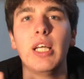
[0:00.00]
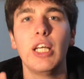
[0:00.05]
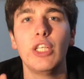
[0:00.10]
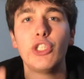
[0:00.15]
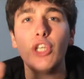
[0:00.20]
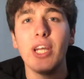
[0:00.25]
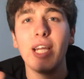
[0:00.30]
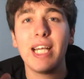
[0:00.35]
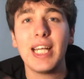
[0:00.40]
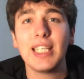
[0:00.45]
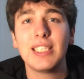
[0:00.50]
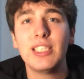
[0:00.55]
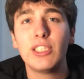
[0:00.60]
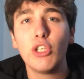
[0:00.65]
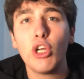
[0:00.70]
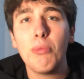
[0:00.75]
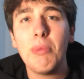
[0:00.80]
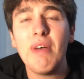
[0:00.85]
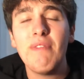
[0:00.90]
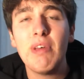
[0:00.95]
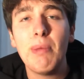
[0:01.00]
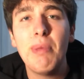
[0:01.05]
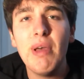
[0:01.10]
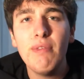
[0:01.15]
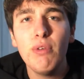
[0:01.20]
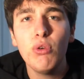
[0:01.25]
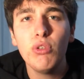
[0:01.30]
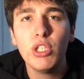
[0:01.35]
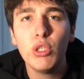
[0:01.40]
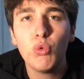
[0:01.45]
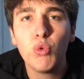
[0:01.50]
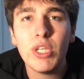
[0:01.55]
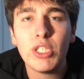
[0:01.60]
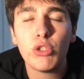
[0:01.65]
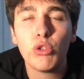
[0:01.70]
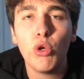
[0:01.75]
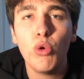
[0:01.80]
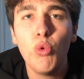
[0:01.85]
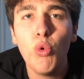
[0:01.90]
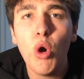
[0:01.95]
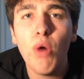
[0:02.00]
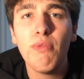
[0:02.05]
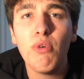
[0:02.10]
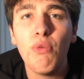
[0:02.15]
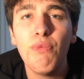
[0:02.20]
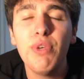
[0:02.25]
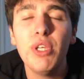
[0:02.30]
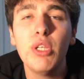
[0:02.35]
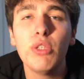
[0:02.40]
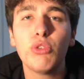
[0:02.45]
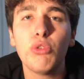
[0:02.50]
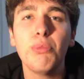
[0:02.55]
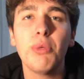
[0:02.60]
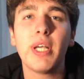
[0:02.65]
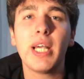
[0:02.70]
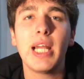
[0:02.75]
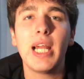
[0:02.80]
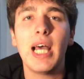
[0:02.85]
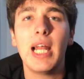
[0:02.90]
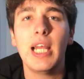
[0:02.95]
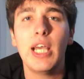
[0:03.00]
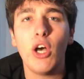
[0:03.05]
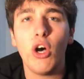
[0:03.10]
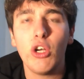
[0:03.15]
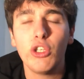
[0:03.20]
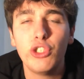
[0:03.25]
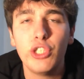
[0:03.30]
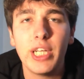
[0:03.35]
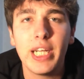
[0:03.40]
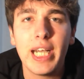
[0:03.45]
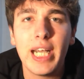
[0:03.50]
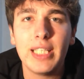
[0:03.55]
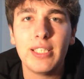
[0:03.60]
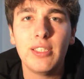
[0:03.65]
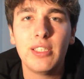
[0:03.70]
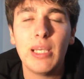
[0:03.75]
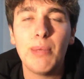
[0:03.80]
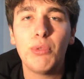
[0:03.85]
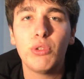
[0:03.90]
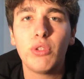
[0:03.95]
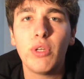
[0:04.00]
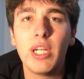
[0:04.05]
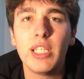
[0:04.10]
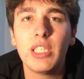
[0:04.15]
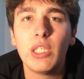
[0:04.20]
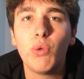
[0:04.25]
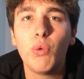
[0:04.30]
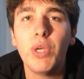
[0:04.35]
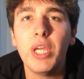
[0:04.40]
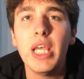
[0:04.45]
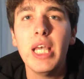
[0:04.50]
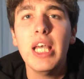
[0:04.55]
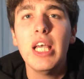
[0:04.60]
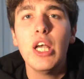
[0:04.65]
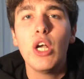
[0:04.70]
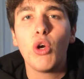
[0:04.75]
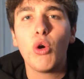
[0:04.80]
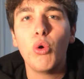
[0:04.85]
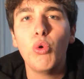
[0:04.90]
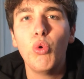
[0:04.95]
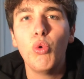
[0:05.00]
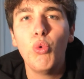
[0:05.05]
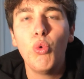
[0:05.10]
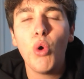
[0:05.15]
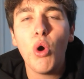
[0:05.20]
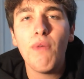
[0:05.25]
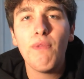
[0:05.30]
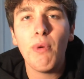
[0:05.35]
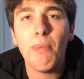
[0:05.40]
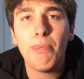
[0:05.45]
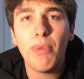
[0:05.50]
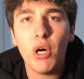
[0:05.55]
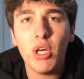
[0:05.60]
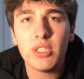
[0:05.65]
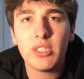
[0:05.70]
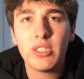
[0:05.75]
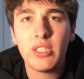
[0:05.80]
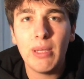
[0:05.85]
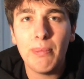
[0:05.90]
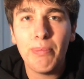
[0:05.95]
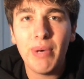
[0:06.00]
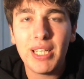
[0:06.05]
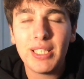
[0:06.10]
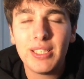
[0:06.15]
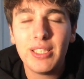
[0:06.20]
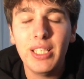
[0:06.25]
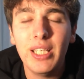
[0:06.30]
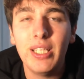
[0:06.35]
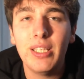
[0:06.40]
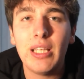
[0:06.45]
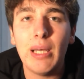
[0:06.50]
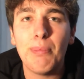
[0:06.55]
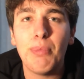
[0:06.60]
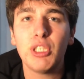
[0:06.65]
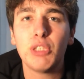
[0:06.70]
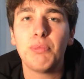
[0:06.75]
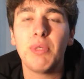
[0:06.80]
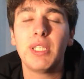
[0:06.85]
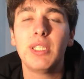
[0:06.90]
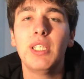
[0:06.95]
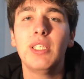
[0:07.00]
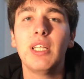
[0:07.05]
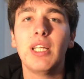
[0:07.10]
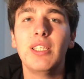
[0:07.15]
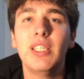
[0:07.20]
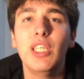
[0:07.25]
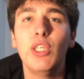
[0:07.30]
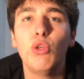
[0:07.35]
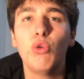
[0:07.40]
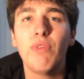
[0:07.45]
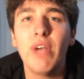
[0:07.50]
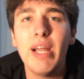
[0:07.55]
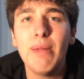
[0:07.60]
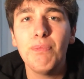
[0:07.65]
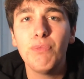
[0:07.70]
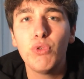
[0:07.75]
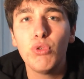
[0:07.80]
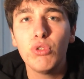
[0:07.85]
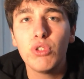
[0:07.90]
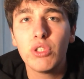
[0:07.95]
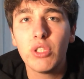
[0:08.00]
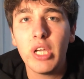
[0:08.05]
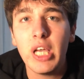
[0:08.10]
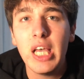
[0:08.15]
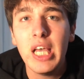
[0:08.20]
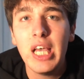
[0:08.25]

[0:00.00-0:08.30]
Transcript: Ciao ragazzi, sono Bembe e benvenuti in questo nuovo video sul mio canale. Oggi ragazzi siamo tornati qui con un nuovo post partita, post partita di Juventus